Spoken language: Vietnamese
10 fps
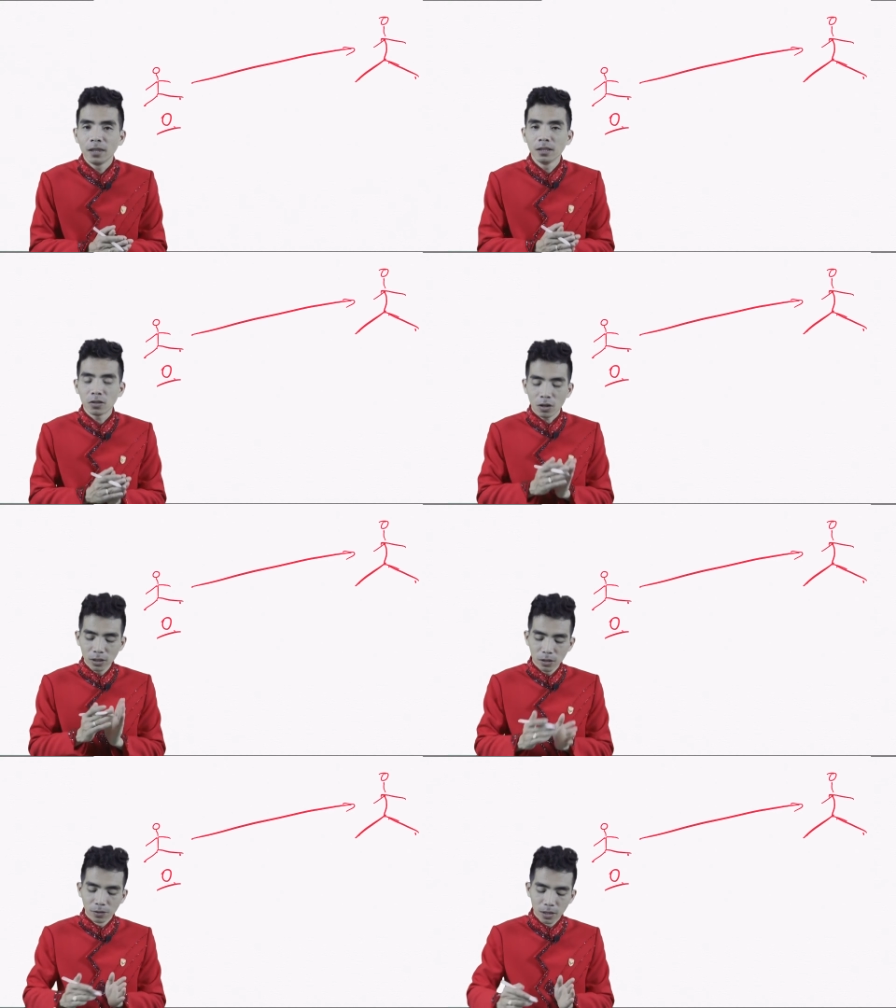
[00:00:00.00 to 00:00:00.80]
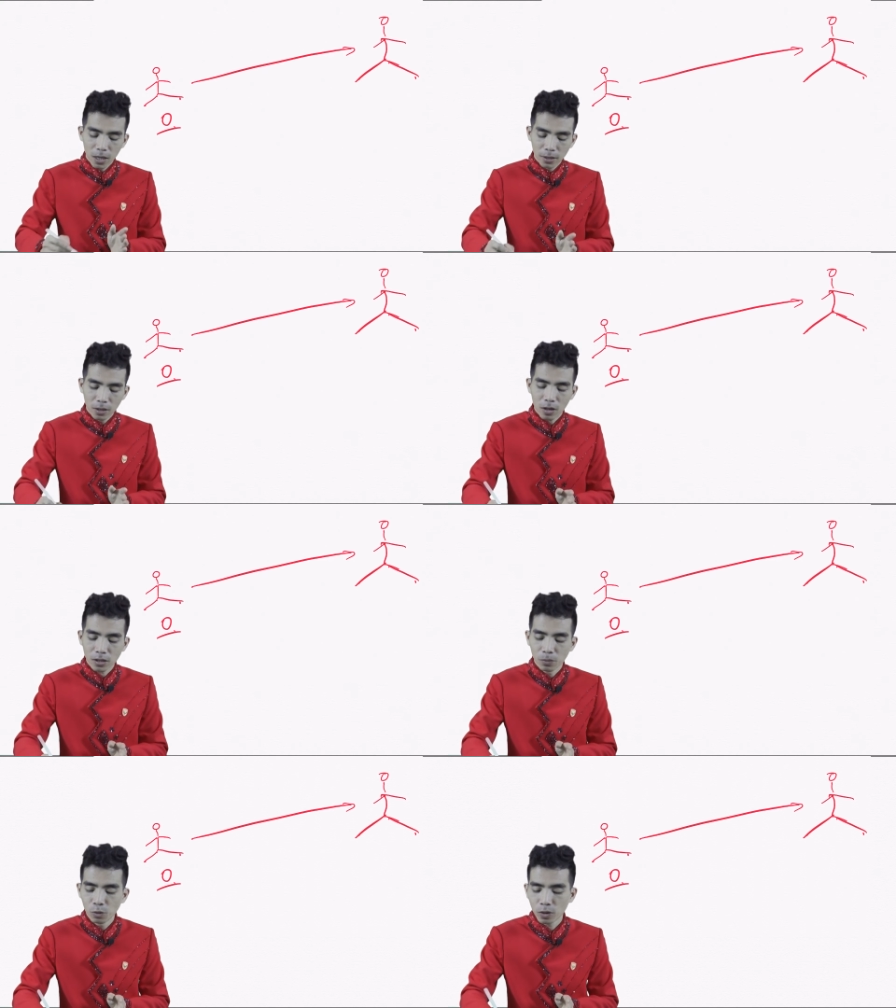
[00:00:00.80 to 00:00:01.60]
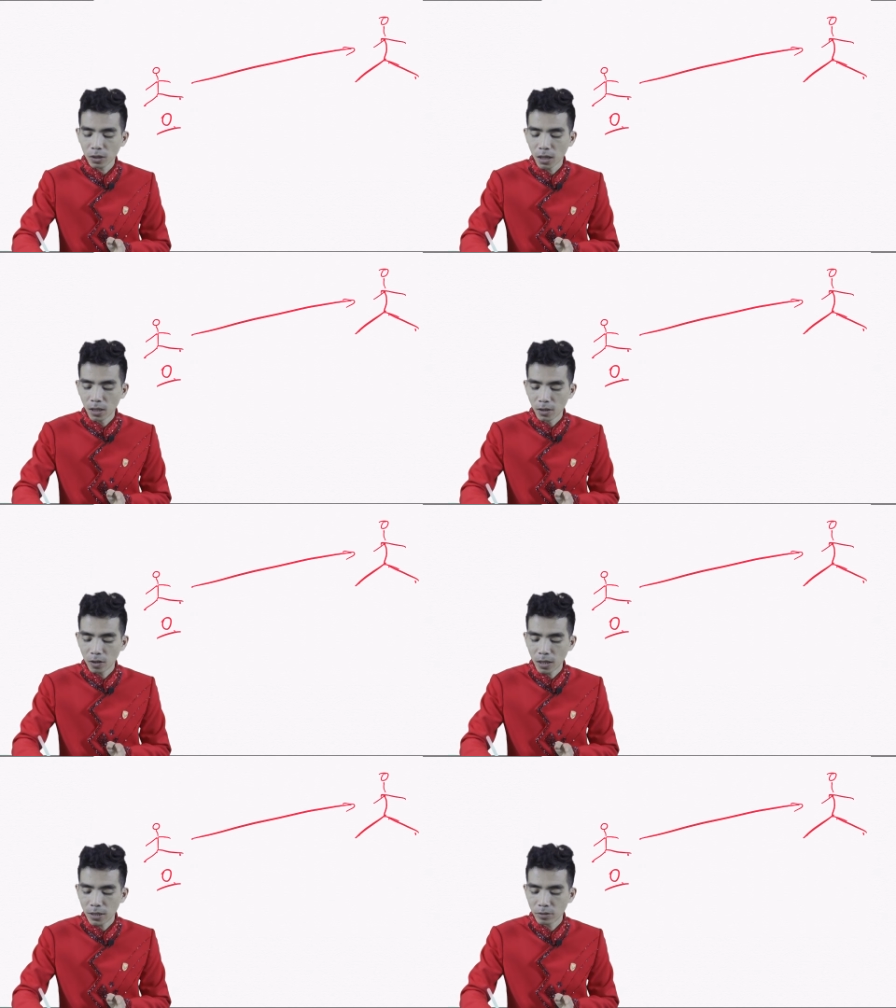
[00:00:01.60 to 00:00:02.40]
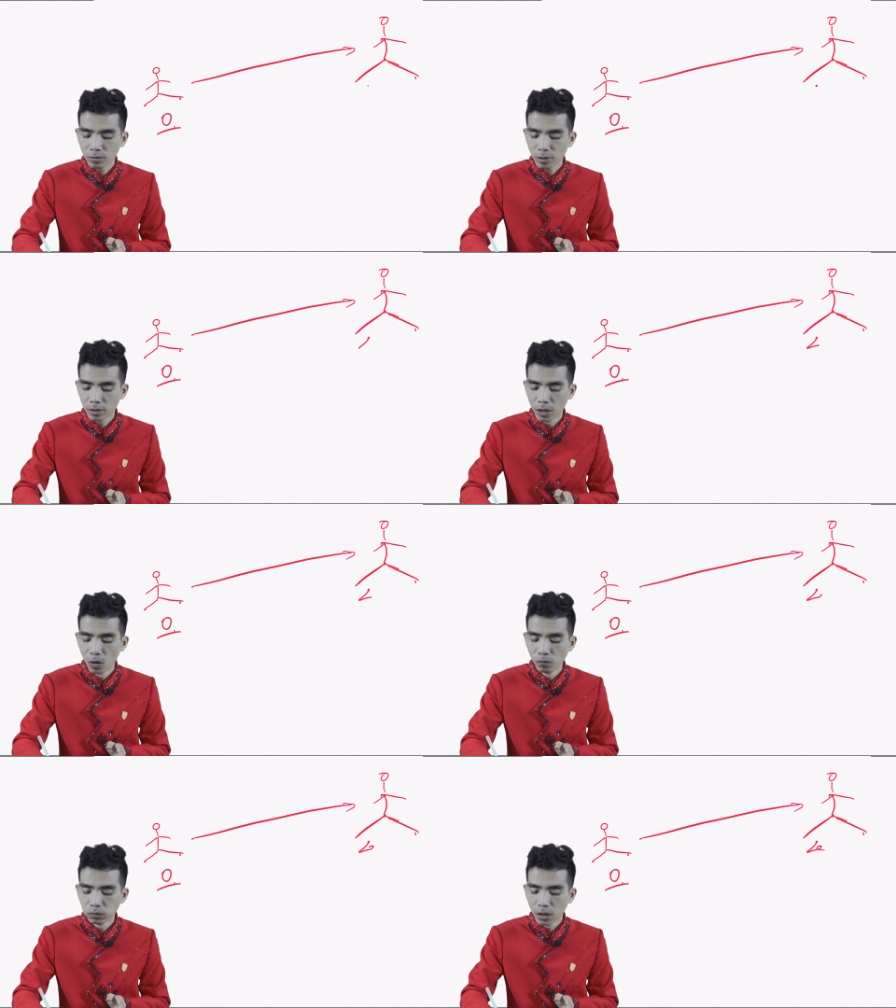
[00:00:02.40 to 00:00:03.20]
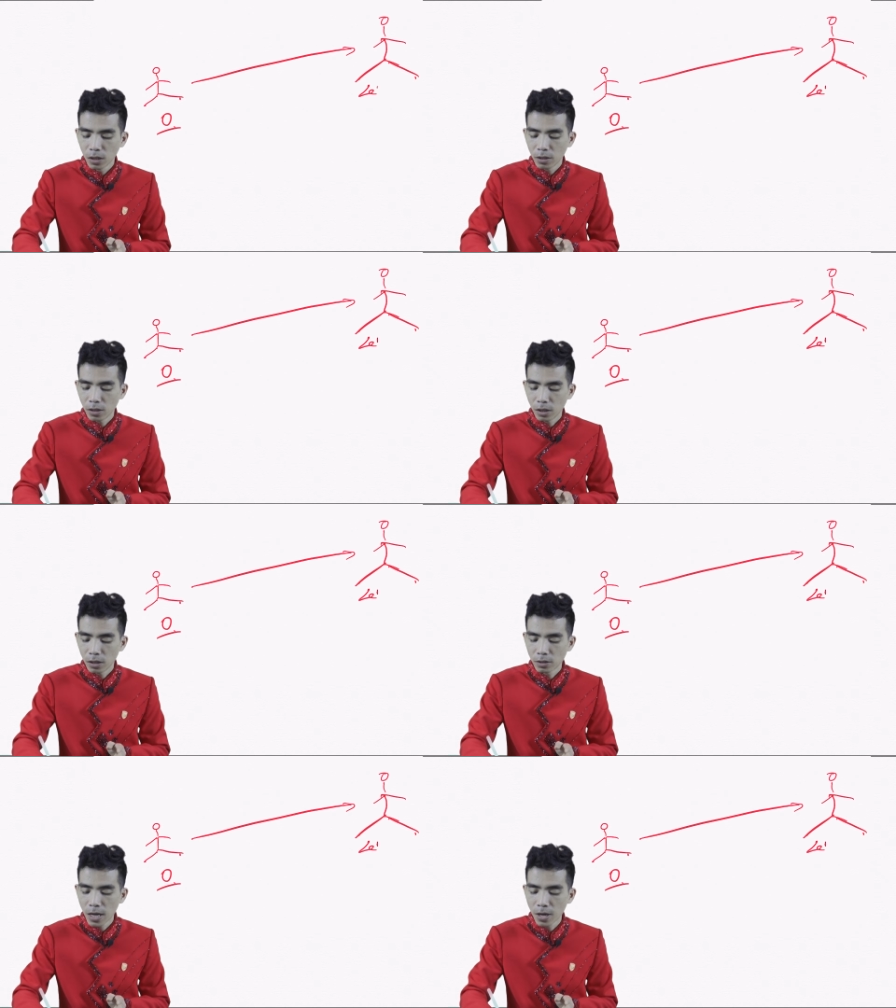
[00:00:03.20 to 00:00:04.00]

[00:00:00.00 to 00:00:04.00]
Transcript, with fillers: nhưng có nhiều người thì họ sống một cuộc đời được gọi là người hùng ờ,